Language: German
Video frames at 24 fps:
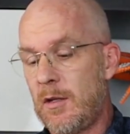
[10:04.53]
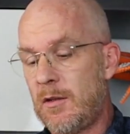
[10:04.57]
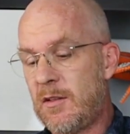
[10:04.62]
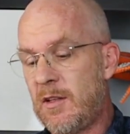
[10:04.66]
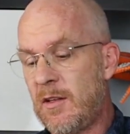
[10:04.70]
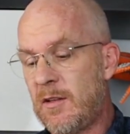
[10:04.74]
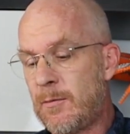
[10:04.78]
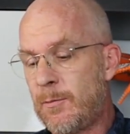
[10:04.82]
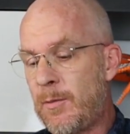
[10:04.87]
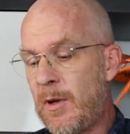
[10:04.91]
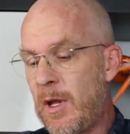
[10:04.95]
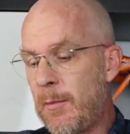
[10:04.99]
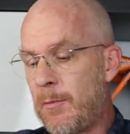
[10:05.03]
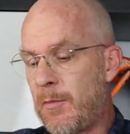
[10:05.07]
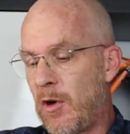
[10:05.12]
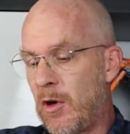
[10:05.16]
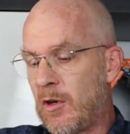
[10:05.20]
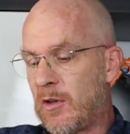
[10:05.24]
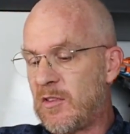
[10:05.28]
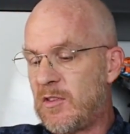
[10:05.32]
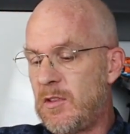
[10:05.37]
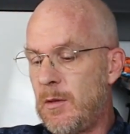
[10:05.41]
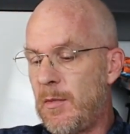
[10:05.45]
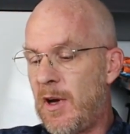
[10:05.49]

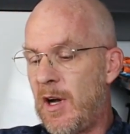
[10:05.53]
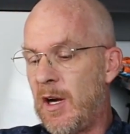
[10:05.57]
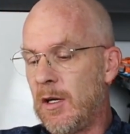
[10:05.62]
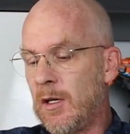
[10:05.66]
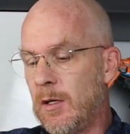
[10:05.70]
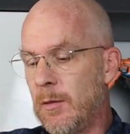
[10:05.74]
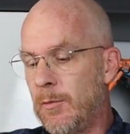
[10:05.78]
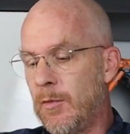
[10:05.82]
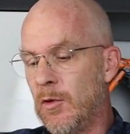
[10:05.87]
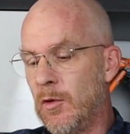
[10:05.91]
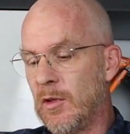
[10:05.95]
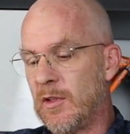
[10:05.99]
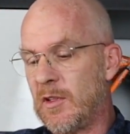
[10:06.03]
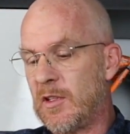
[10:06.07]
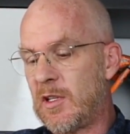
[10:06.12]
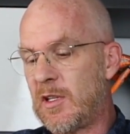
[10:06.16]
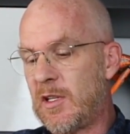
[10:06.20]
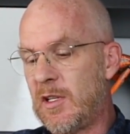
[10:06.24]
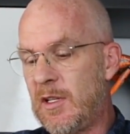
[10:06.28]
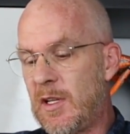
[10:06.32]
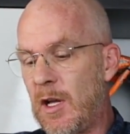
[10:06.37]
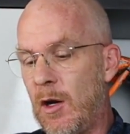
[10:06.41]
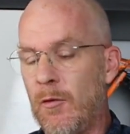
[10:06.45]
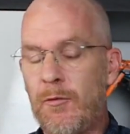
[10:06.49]
Displayboxen im Angebot,
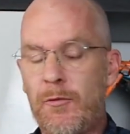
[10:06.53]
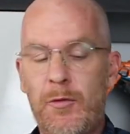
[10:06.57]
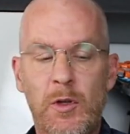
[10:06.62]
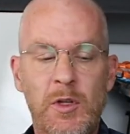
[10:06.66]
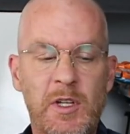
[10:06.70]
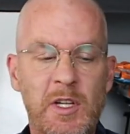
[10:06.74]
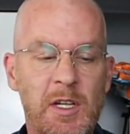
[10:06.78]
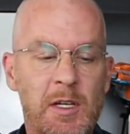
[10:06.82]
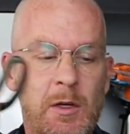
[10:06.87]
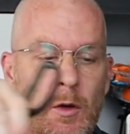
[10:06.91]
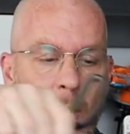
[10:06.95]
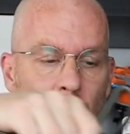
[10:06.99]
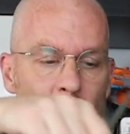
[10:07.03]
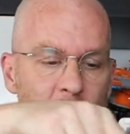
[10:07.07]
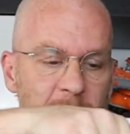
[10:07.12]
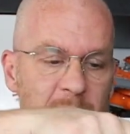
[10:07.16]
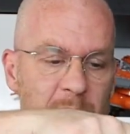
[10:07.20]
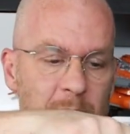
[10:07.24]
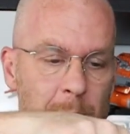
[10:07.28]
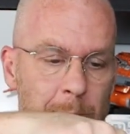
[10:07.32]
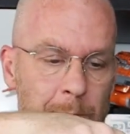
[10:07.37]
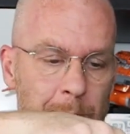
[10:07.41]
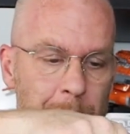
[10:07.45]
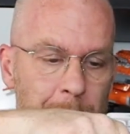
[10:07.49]
genau für die
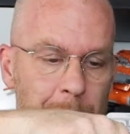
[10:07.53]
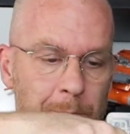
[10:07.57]
Größe.